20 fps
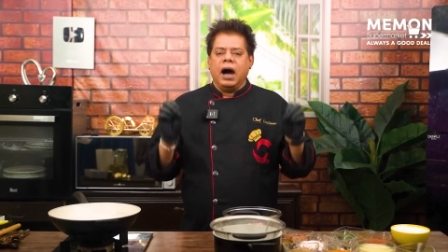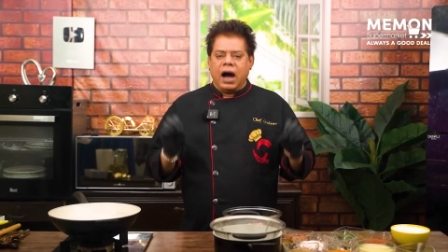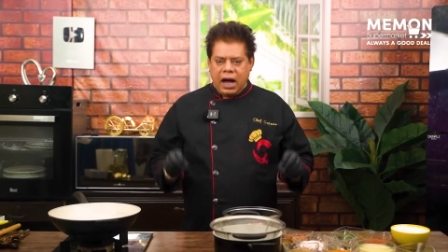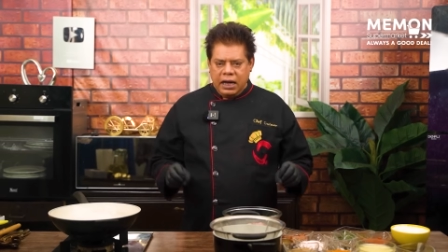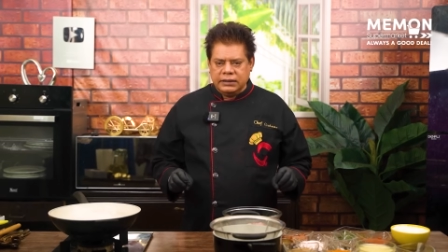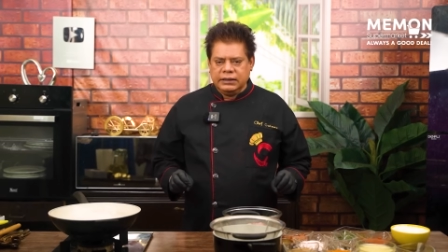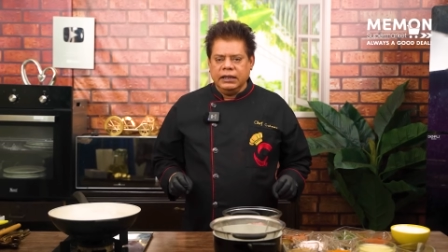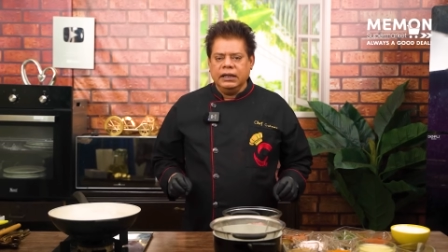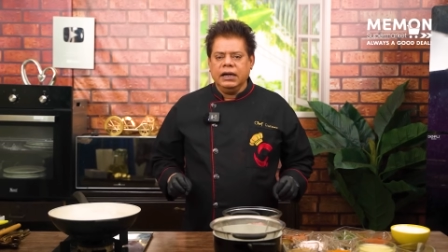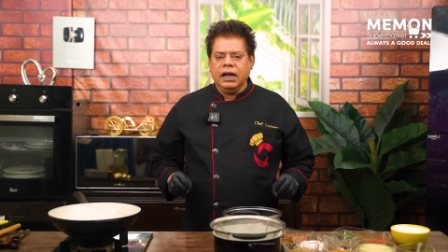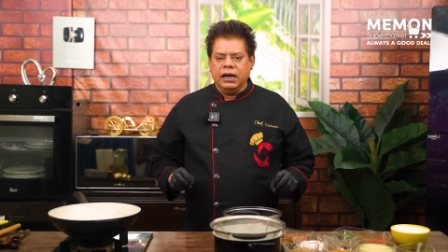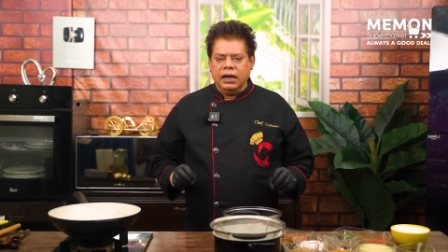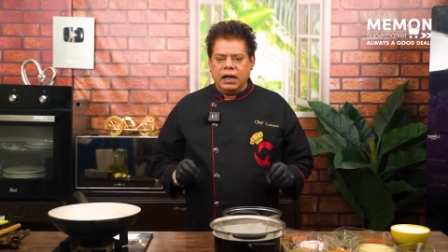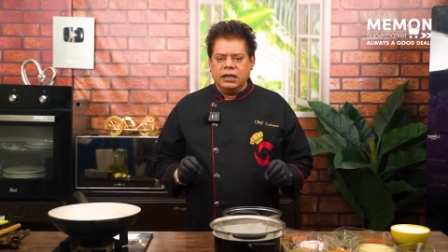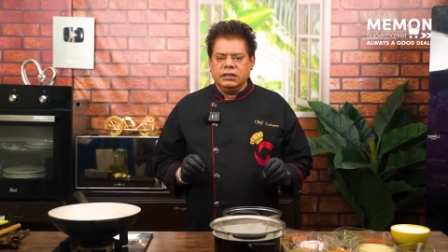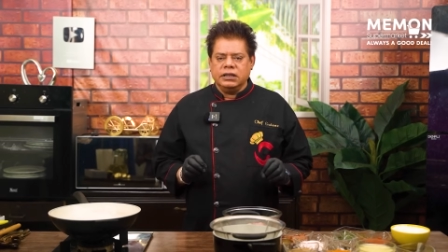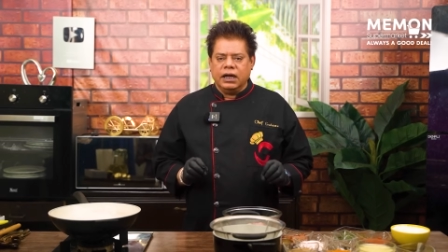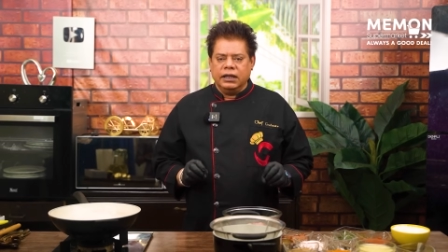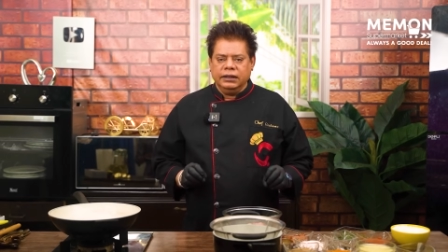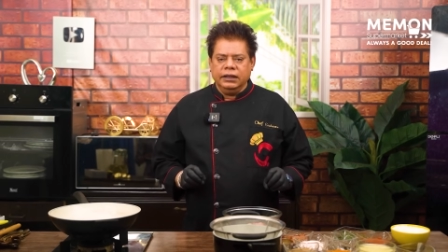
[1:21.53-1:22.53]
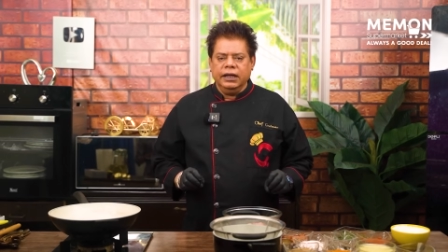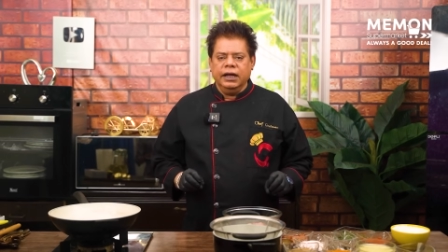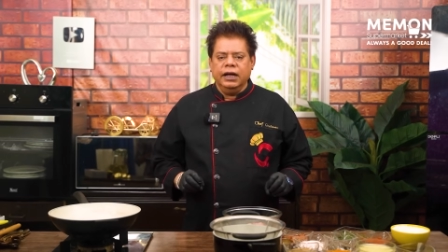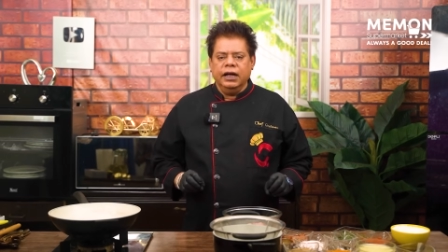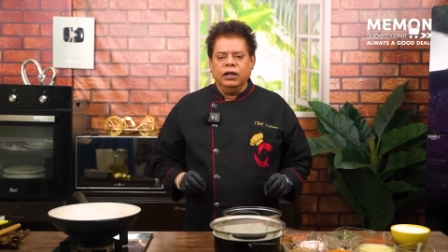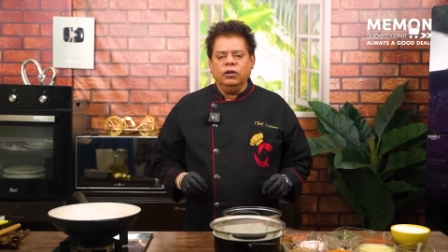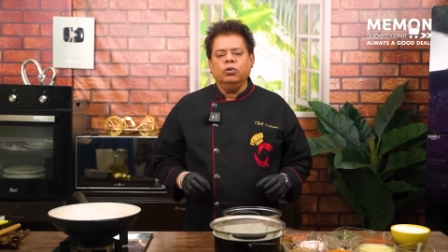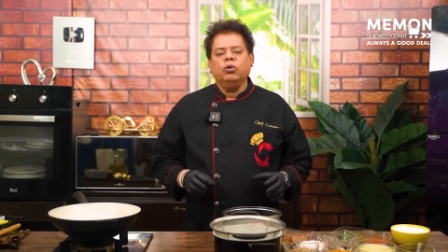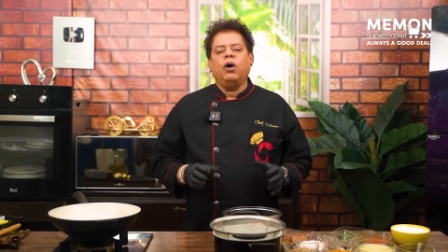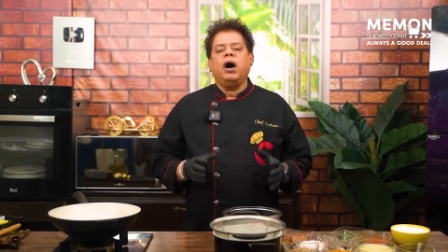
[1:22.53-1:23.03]
हासिल करना चाहते
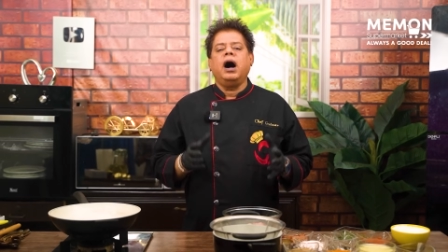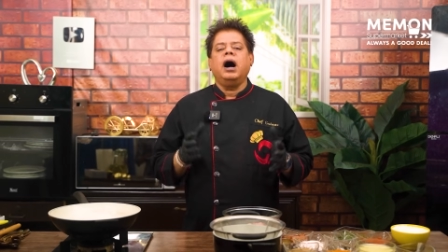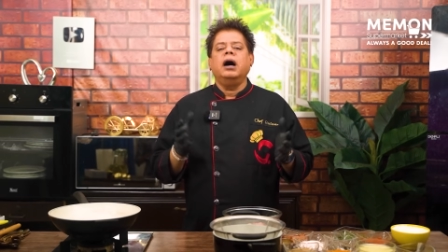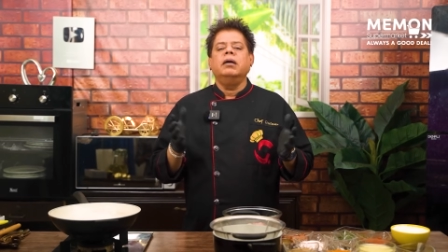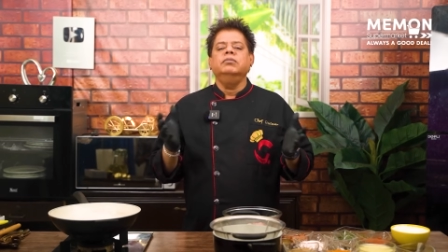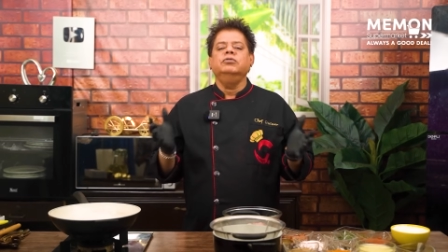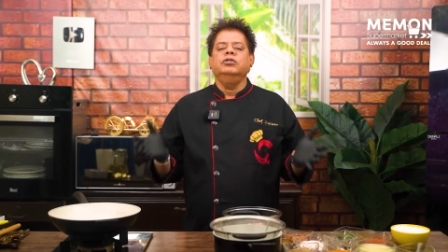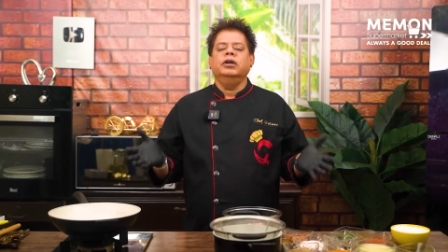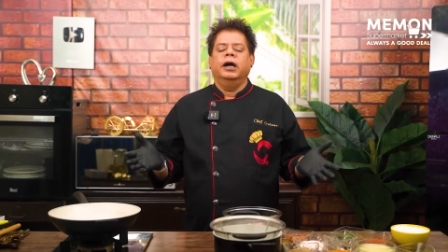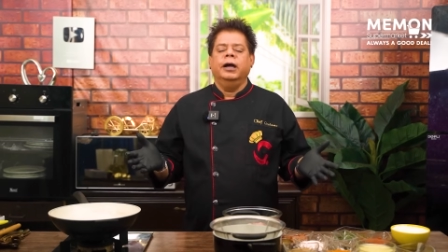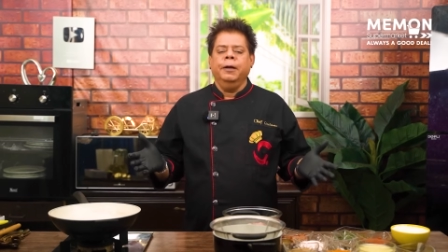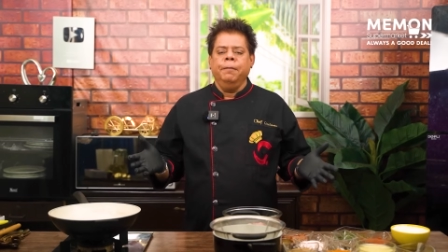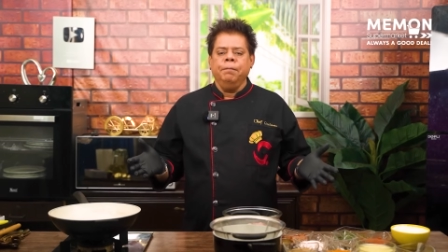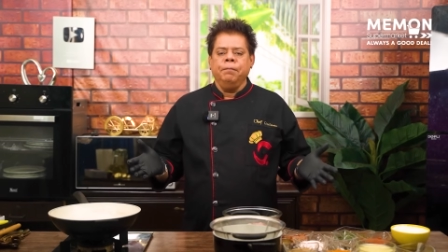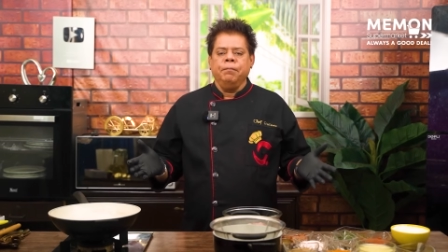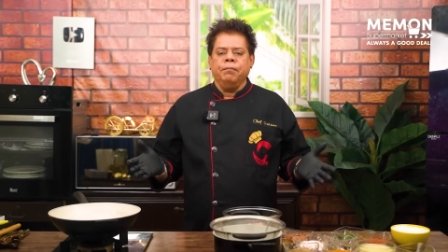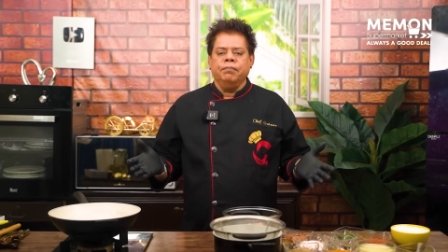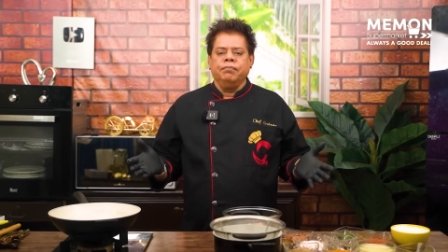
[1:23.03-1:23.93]
हैं तो आप जो है